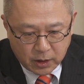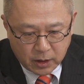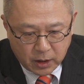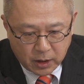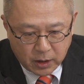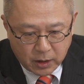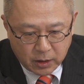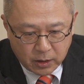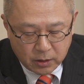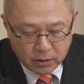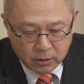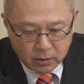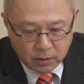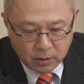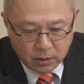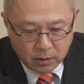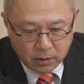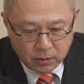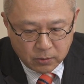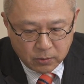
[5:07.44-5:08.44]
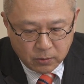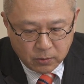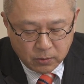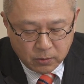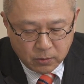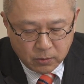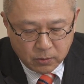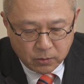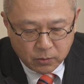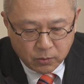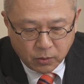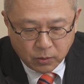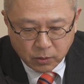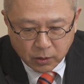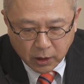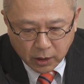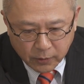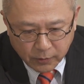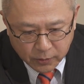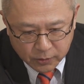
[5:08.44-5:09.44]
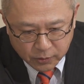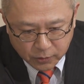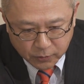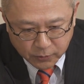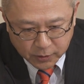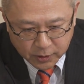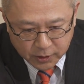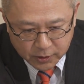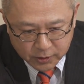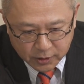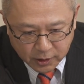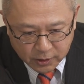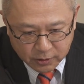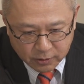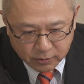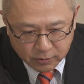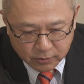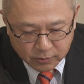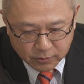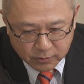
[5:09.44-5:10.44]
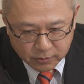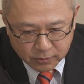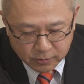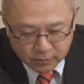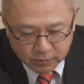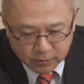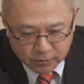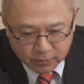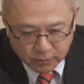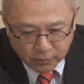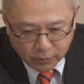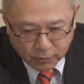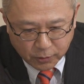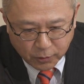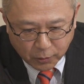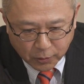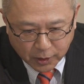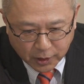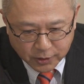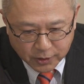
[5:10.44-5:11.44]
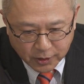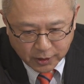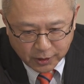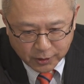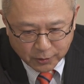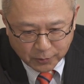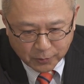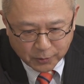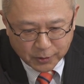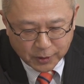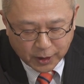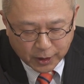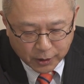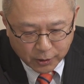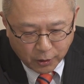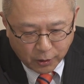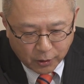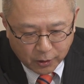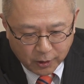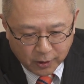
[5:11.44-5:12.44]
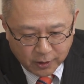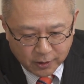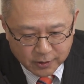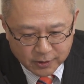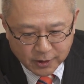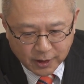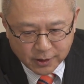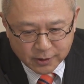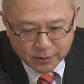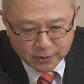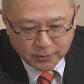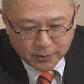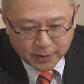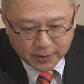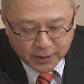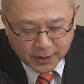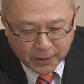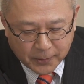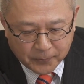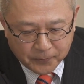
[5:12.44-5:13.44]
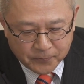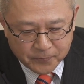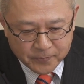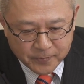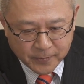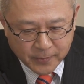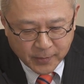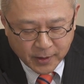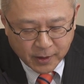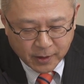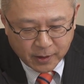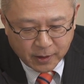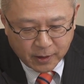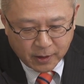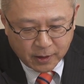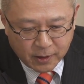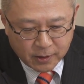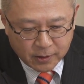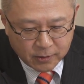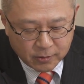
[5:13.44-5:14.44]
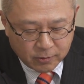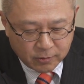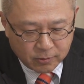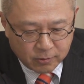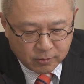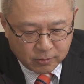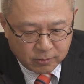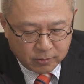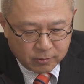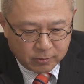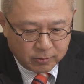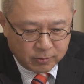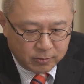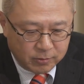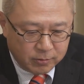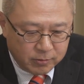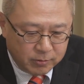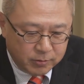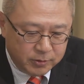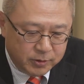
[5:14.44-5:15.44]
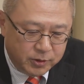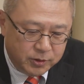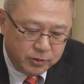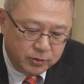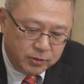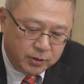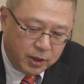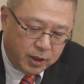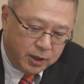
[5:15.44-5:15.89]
ね、あの、ここだけはちょっと私、チャーチルを評価していいと思うんだけど、うん、チャーチルはね、あの、地中